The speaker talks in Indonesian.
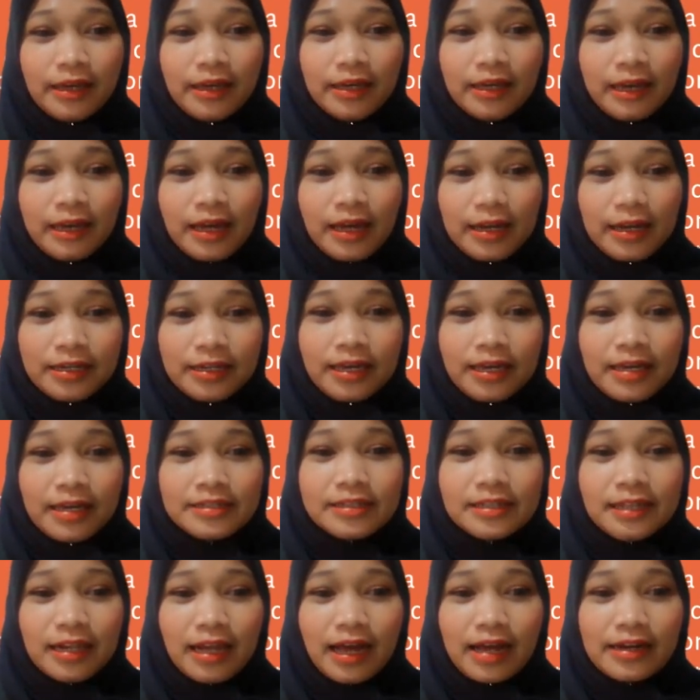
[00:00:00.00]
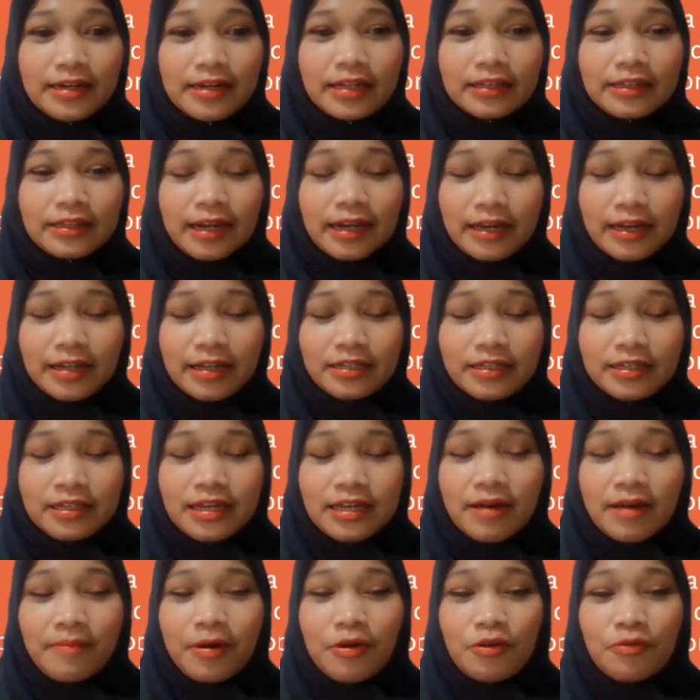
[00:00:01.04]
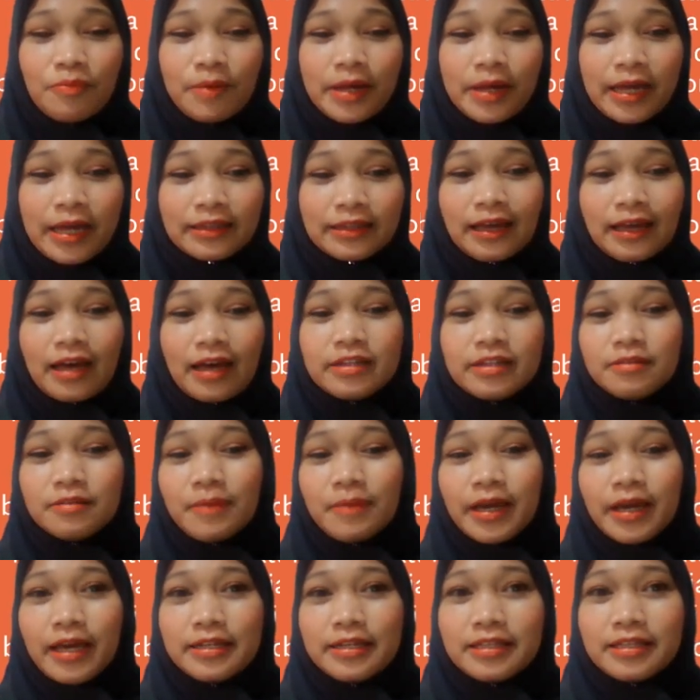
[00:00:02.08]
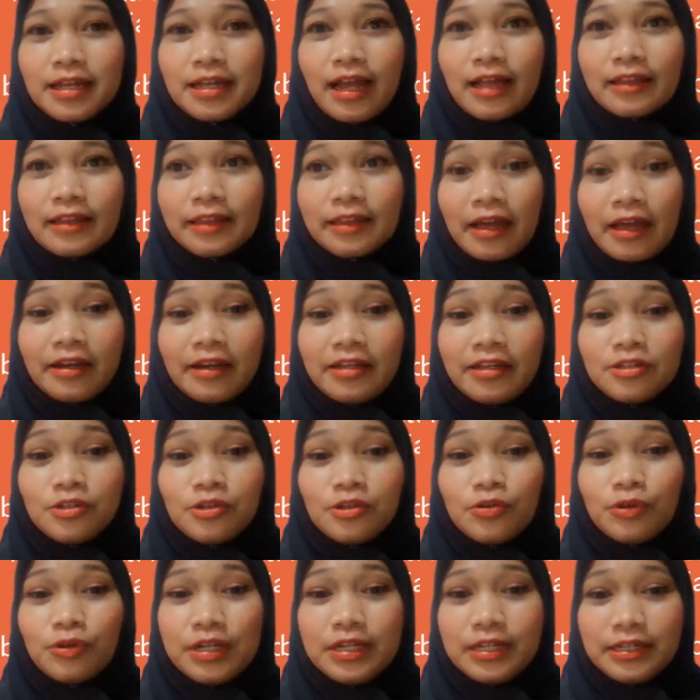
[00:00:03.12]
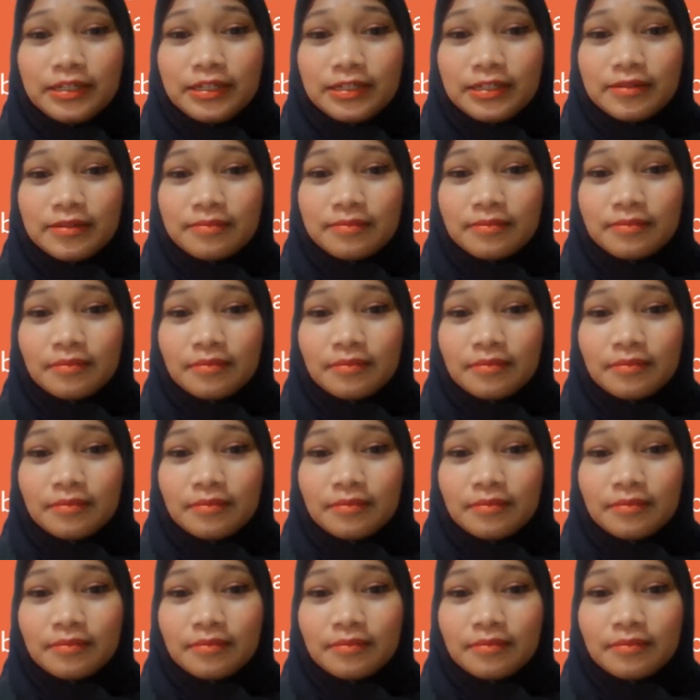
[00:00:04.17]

ya dia istilah adat reh dia baru menyatakan sebagai istilah teknis yuridis.